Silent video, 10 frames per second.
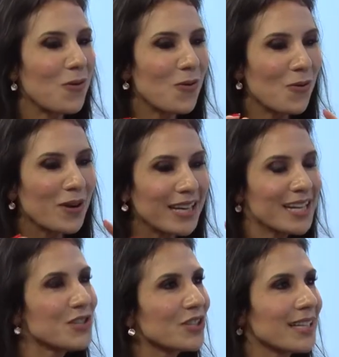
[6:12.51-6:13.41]
o
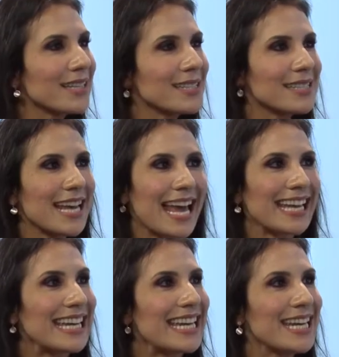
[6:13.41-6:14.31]
grande lance é
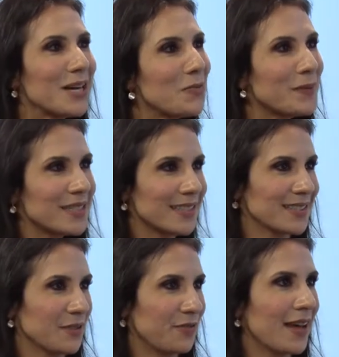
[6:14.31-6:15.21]
que não
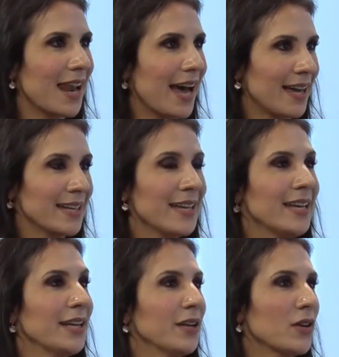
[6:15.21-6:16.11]
precisa falar.
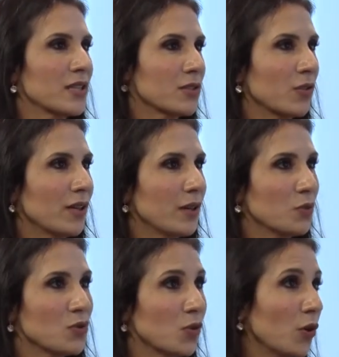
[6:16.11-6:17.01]
Nós
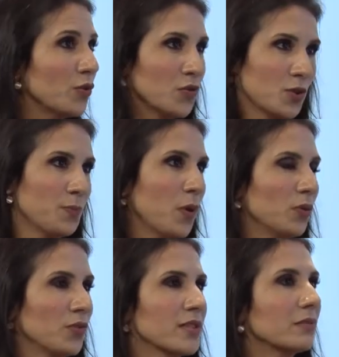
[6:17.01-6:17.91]
tocamos todos os
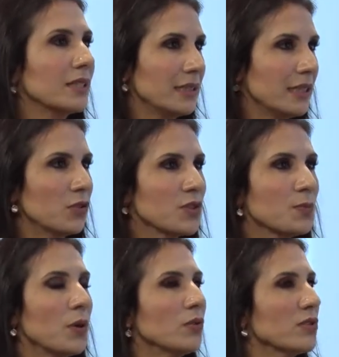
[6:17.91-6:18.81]
pontos. São 32
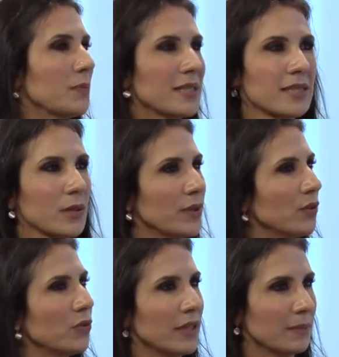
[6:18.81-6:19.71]
pontos, uma sessão que
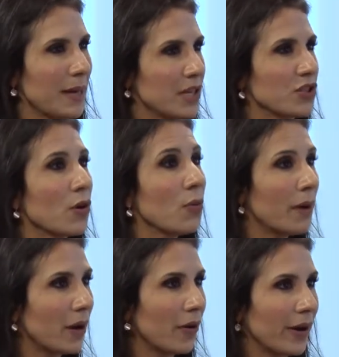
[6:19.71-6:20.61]
dura em média
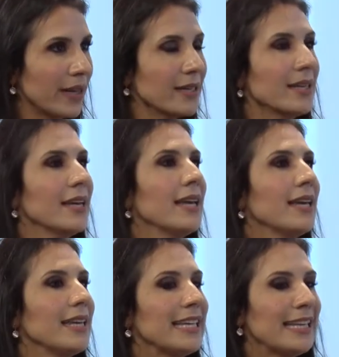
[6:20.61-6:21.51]
uma hora.
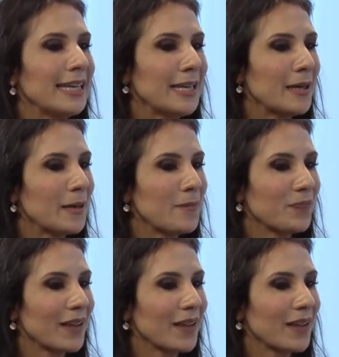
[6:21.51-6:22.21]
E São